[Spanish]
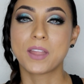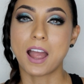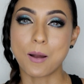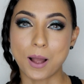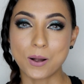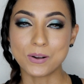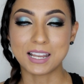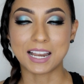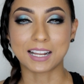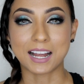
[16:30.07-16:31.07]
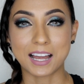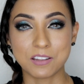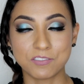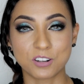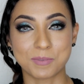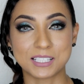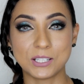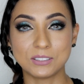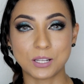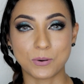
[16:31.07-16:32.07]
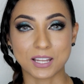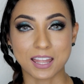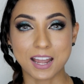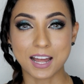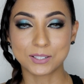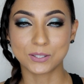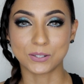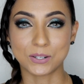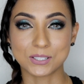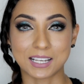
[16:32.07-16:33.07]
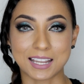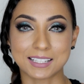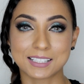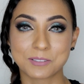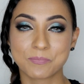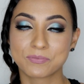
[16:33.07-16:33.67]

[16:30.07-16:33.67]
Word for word: Abajo en la caja de información te voy a dejar todos los links.